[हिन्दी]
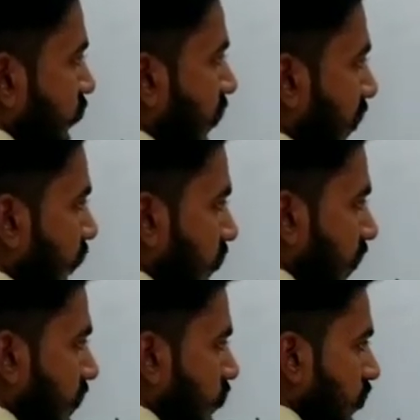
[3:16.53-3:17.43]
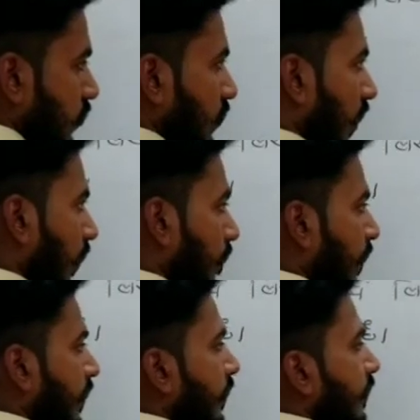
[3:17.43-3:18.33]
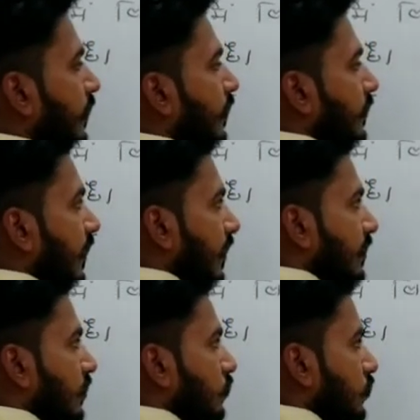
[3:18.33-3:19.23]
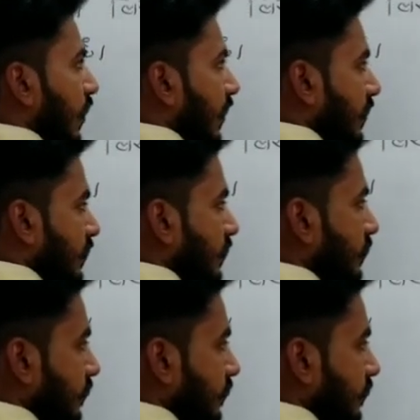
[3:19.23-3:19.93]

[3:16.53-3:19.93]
चार बज गए जीरो तरह तेरह तीन उनचालीस